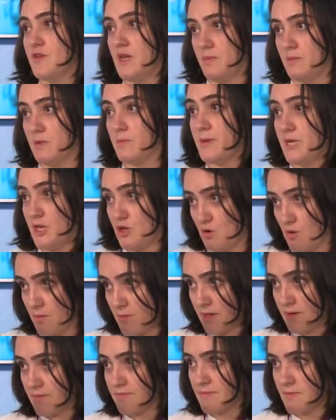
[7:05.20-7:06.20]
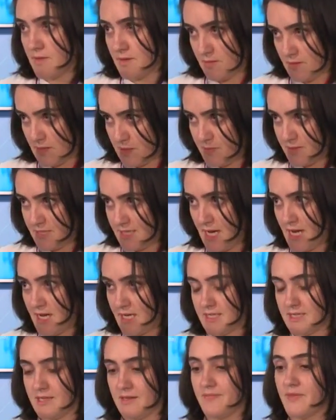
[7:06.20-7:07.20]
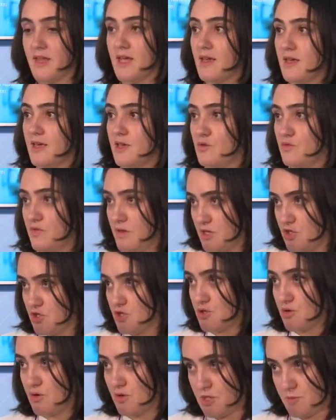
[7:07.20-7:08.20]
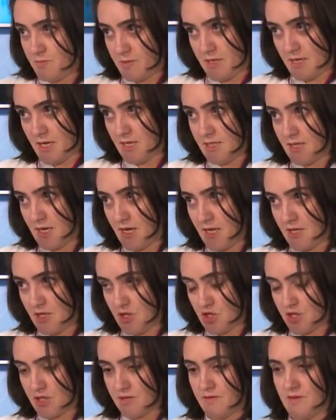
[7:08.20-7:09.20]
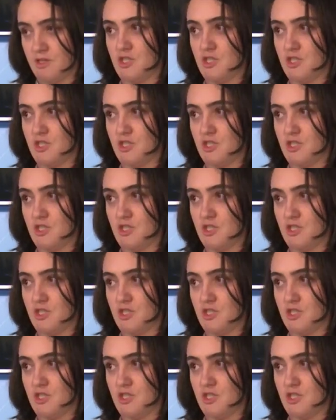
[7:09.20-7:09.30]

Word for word: время приема специалиста и увеличить скорость принятия клинического